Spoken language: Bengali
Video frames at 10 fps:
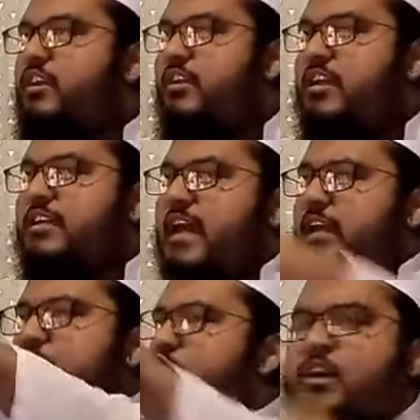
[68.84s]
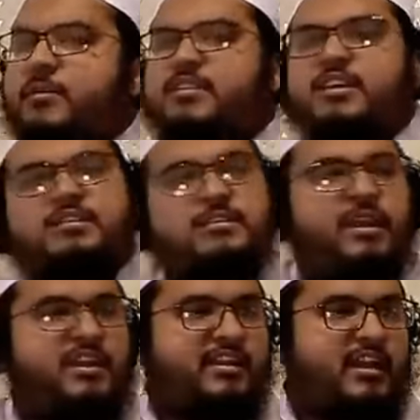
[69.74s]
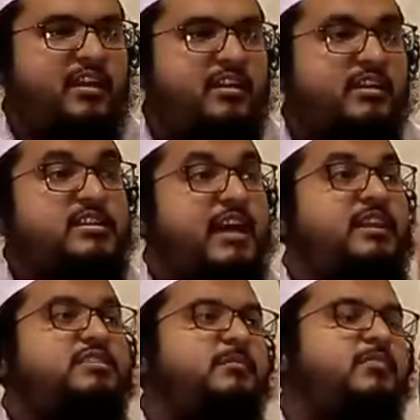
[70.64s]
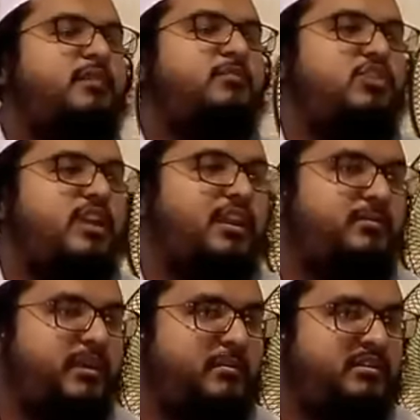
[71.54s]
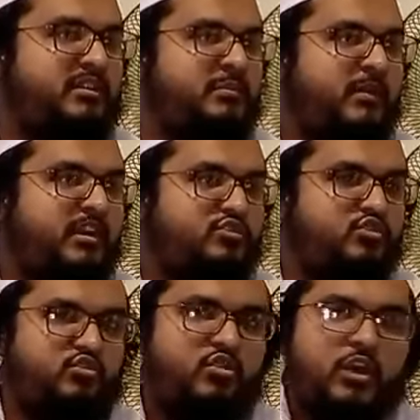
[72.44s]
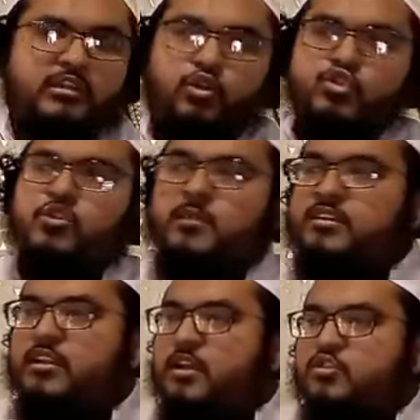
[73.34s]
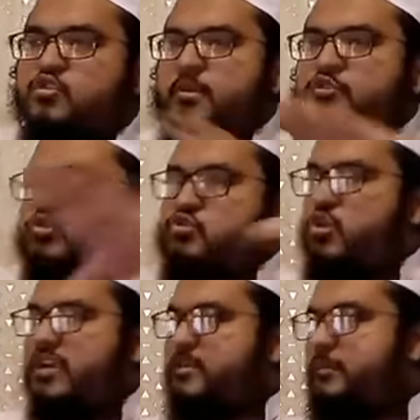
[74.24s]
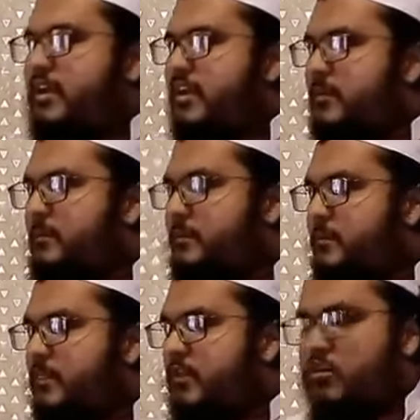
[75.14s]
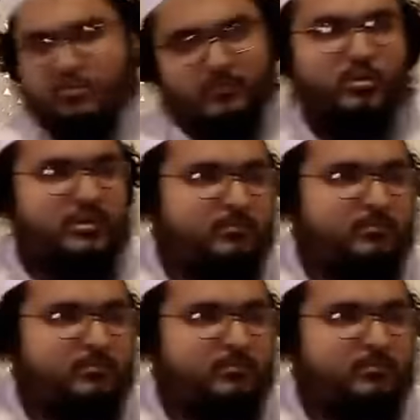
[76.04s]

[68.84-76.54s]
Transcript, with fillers: করে কালা রং আমাদের কাছে ভালো লাগে না সাদা চামড়ার মহিলা লাগবে আমাদের বিবাহের জন্য তো ওই সমাজে সমাজ নষ্ট হয়ে যাবে না কথা বলেন